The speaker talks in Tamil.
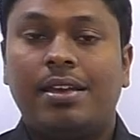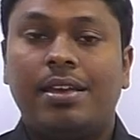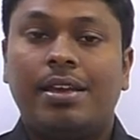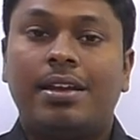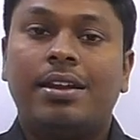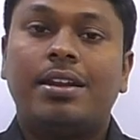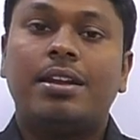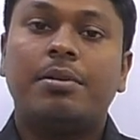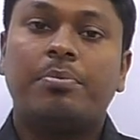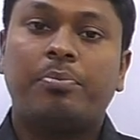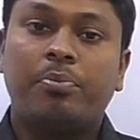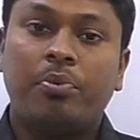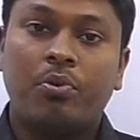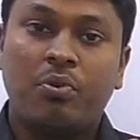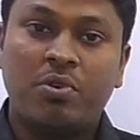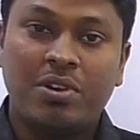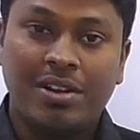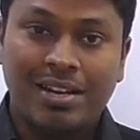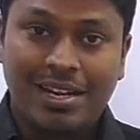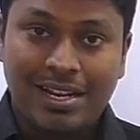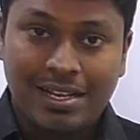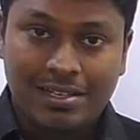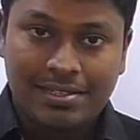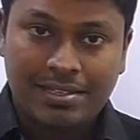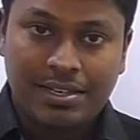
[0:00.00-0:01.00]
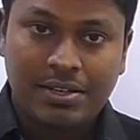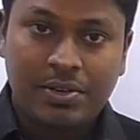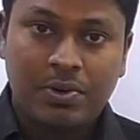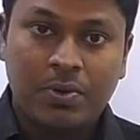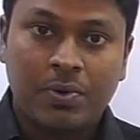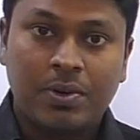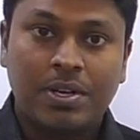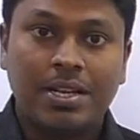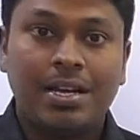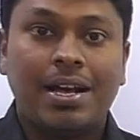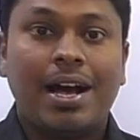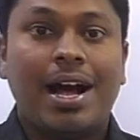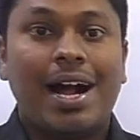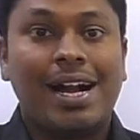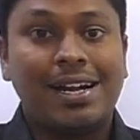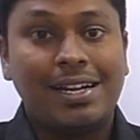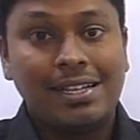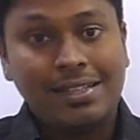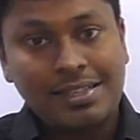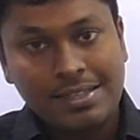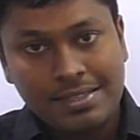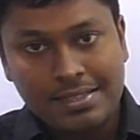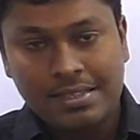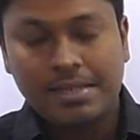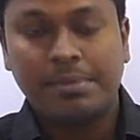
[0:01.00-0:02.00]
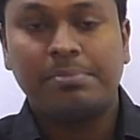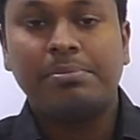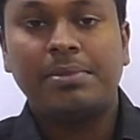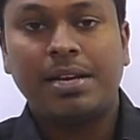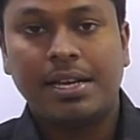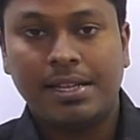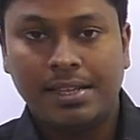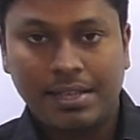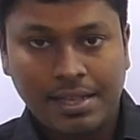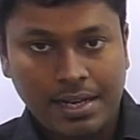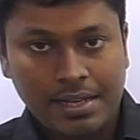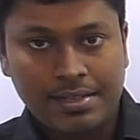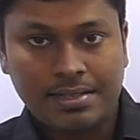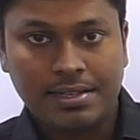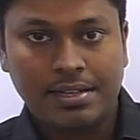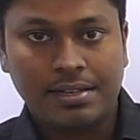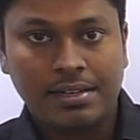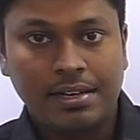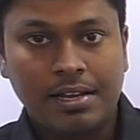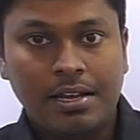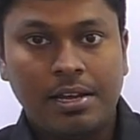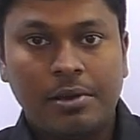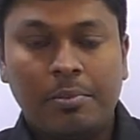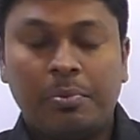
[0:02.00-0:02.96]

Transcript: ஏன்னா போன லெசனோட அடுத்த ஸ்டெப் தான் இந்த லெசன்